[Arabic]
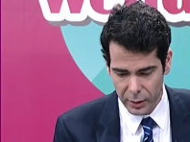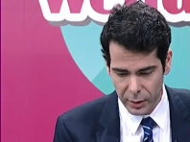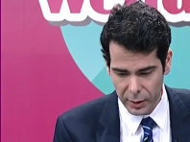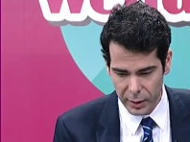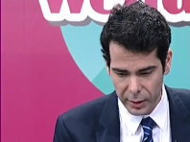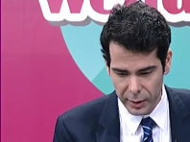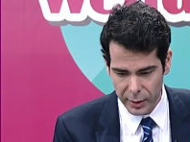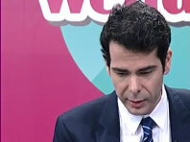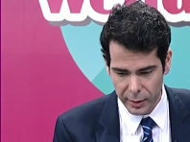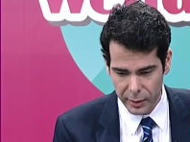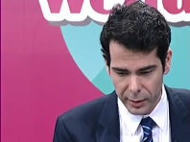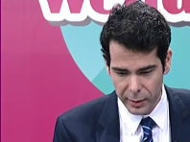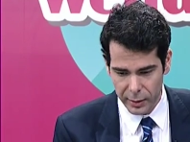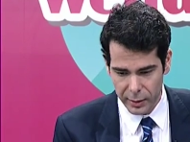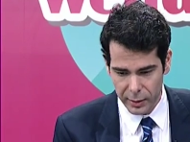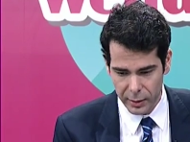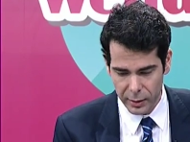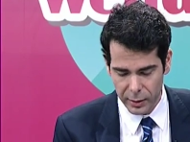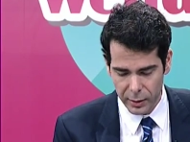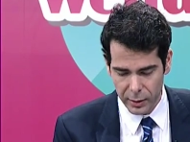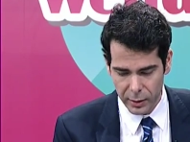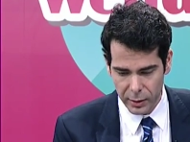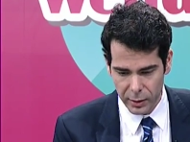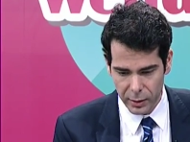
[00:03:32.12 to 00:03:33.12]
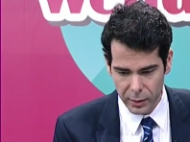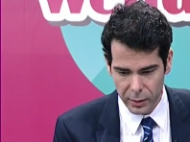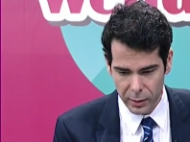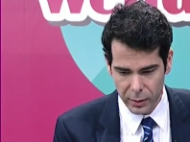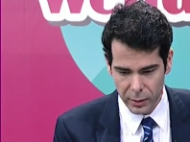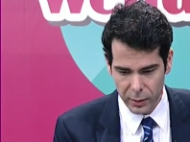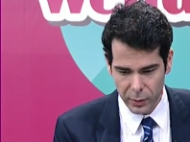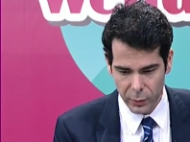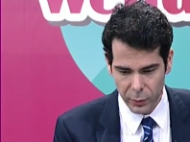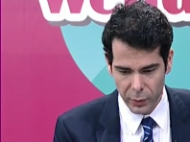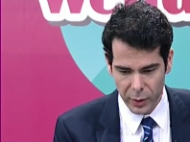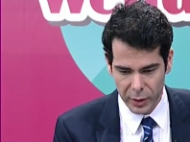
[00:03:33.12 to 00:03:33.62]
إيه،
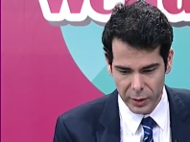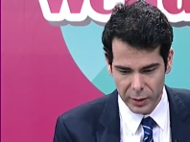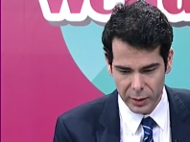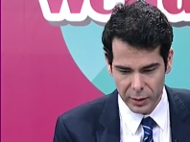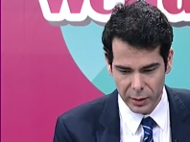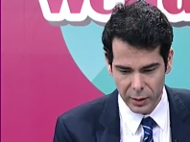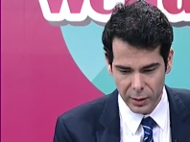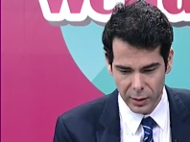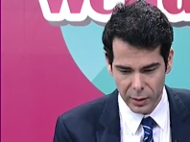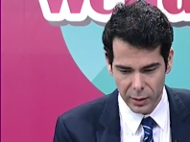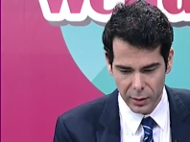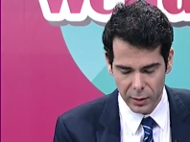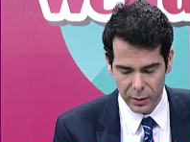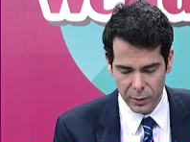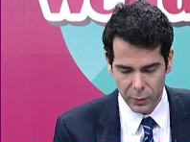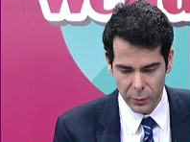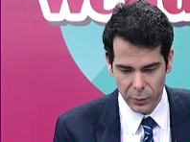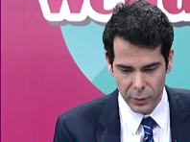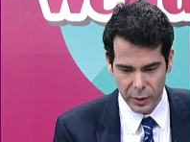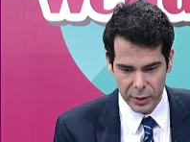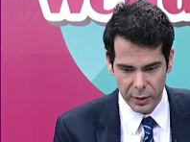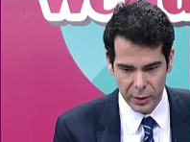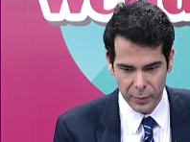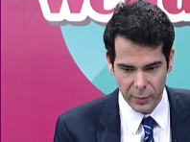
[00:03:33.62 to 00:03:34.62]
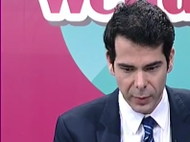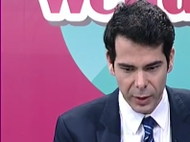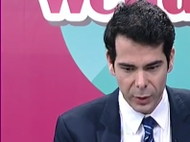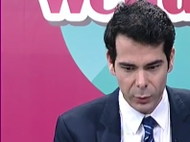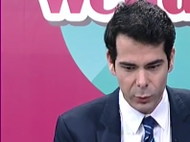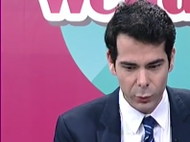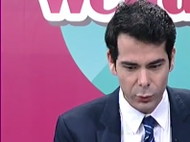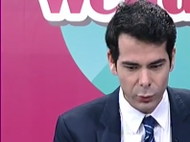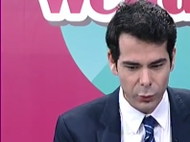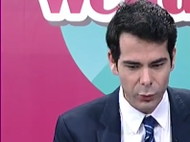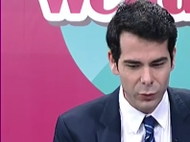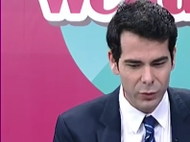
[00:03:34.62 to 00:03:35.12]
وقت وقت ما
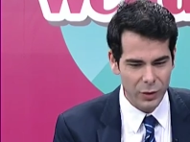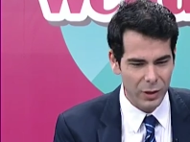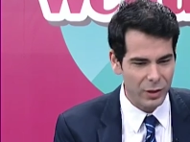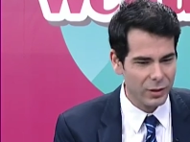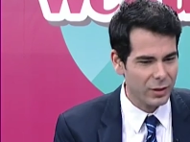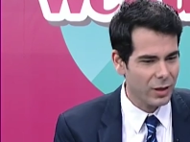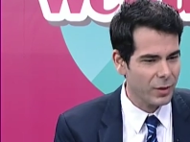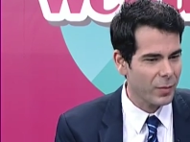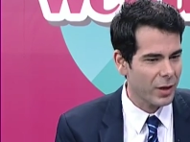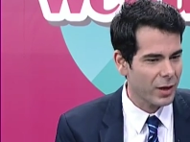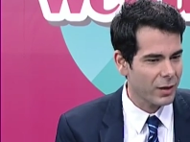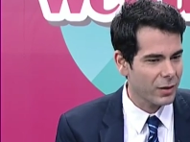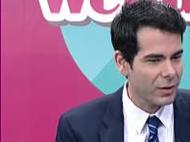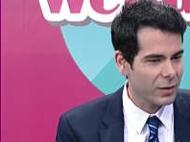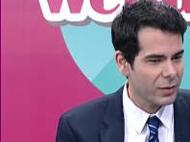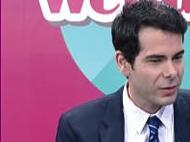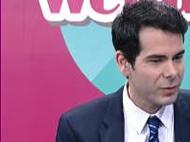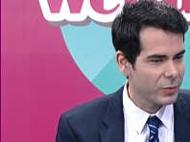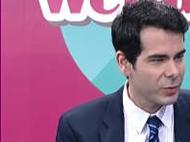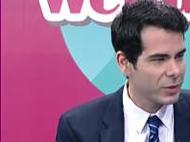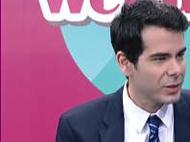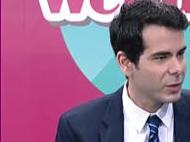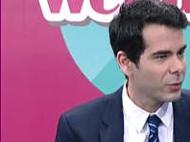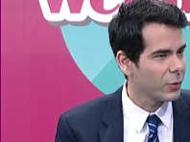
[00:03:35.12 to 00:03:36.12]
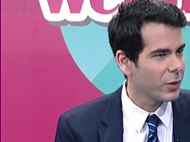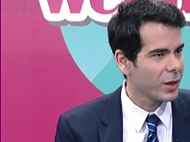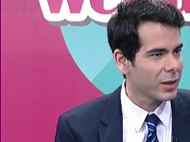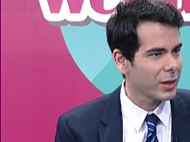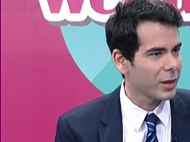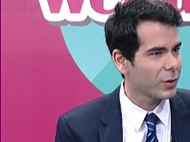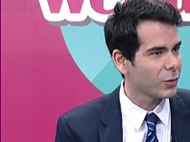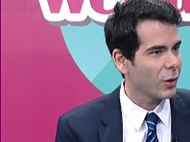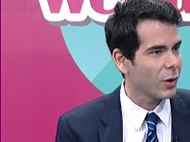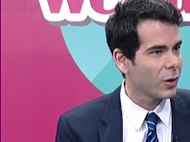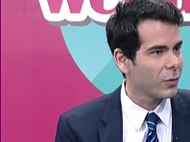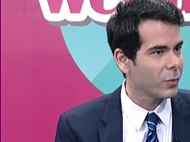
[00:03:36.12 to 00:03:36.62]
يعود يوصل دم على الراس بصير واحد
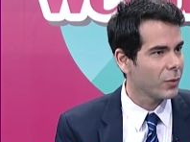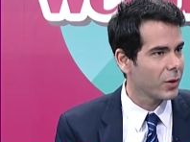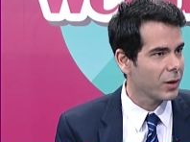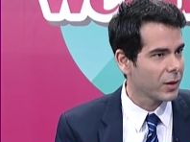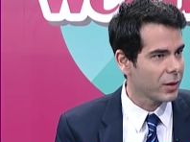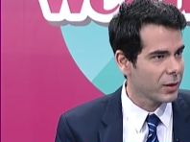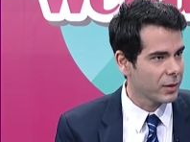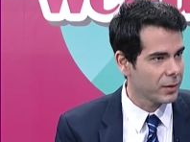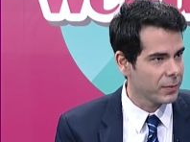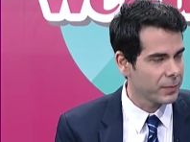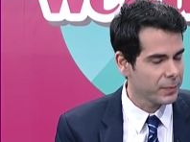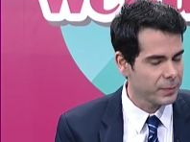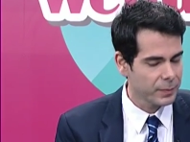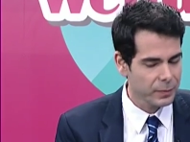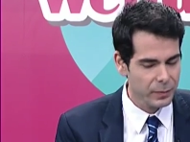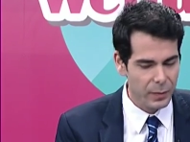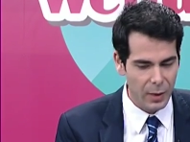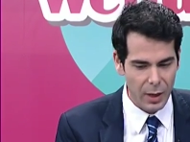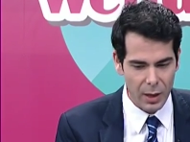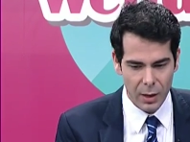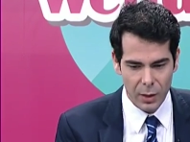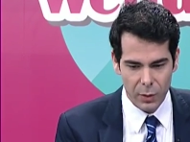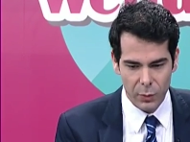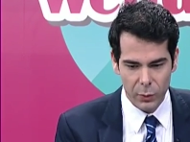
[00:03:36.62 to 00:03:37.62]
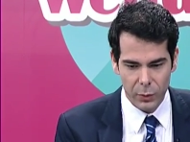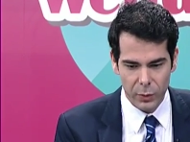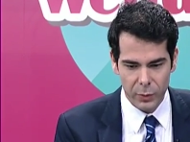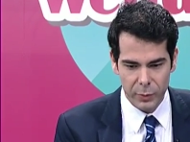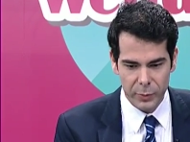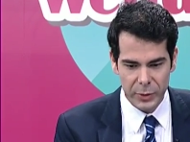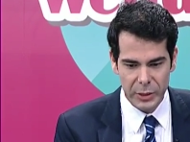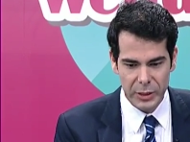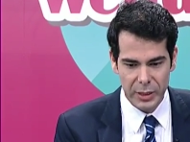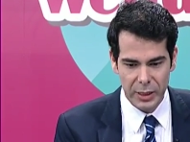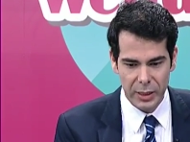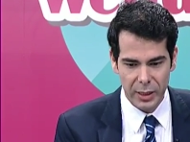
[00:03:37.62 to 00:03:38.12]
عنده عوارض
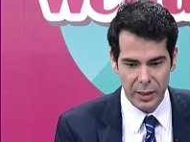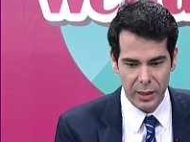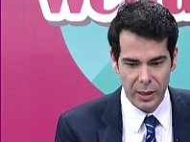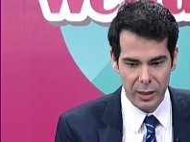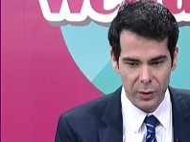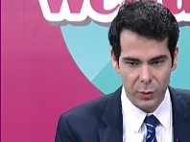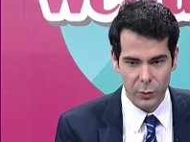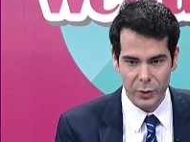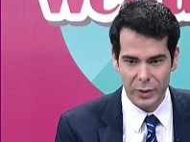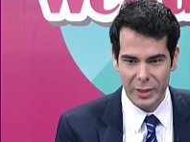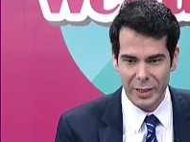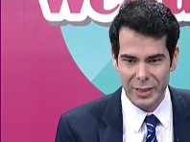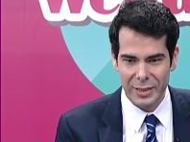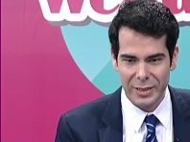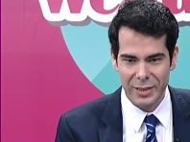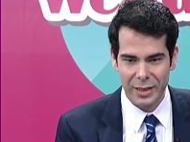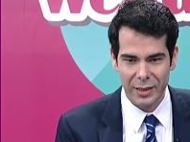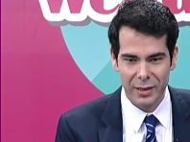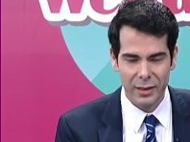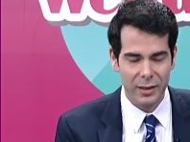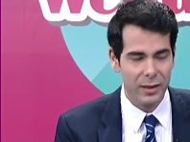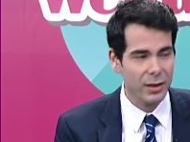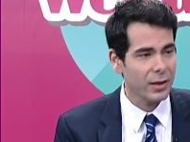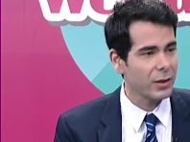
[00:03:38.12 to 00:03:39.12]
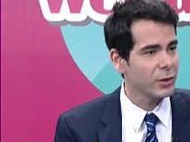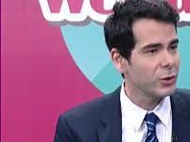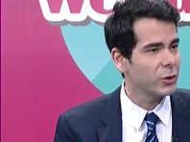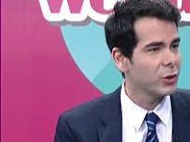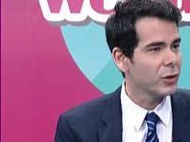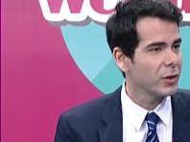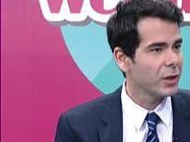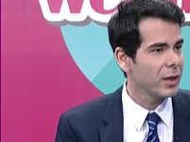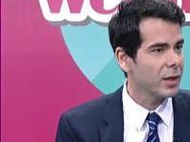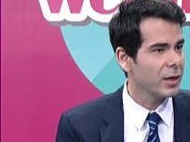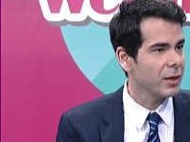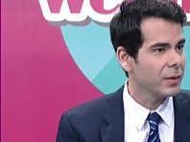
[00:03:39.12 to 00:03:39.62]
والمشكله انه وقت يسكر
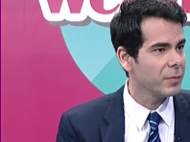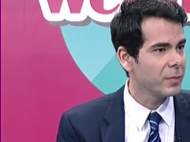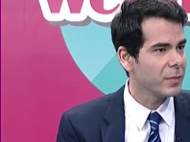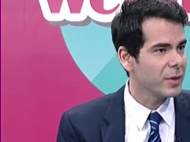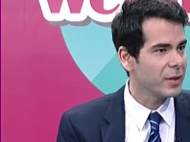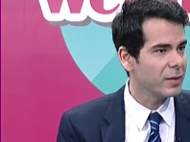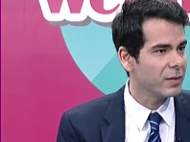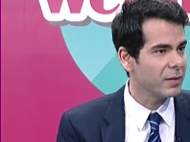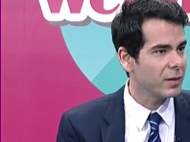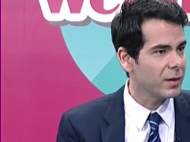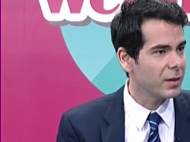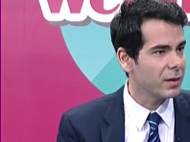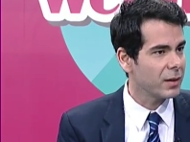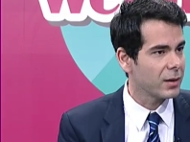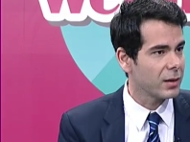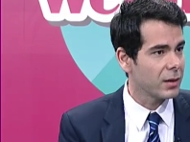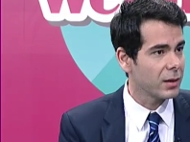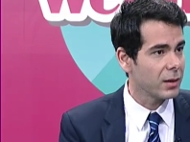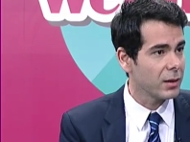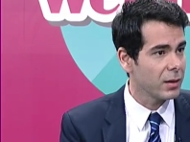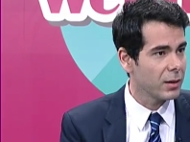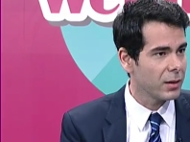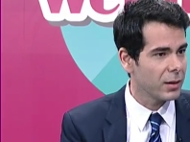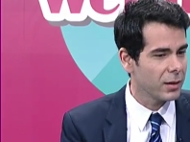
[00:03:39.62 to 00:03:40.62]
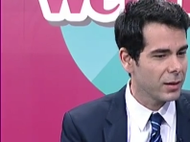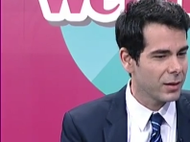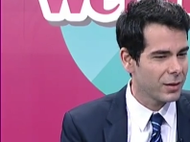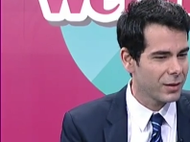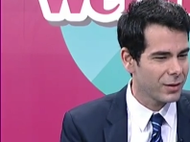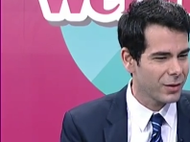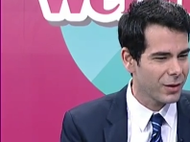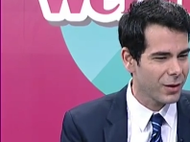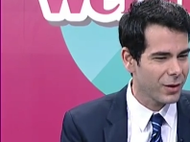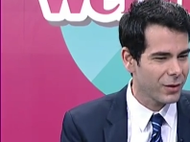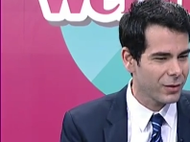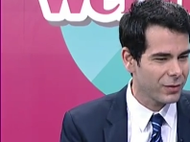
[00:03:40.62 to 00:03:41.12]
هالشريان بصير
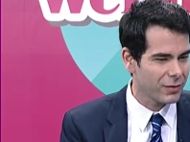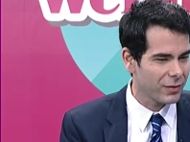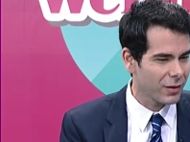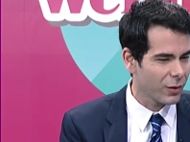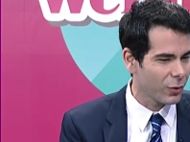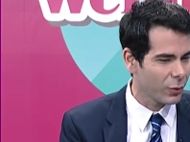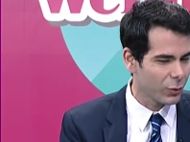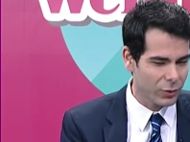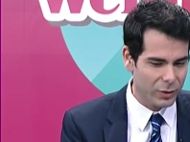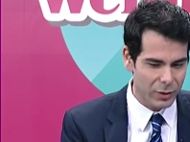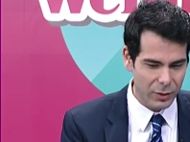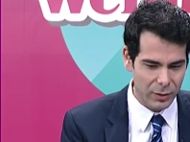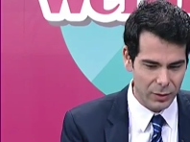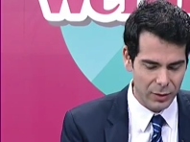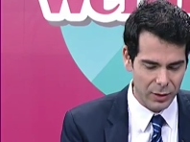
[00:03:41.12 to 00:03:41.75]
الراس او